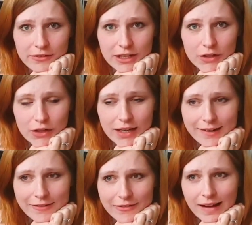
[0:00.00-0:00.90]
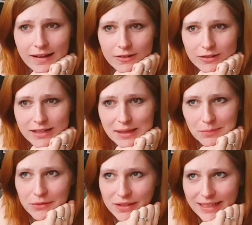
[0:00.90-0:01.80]
wieder neu angefangen und
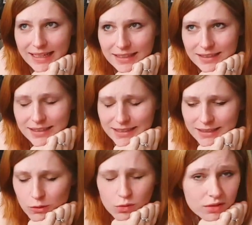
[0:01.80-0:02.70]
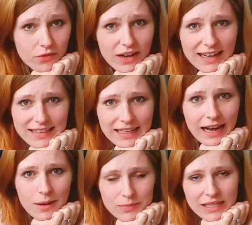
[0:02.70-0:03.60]
habe irgendwie keinen richtigen roten Faden
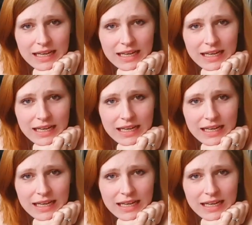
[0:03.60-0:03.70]
gehabt.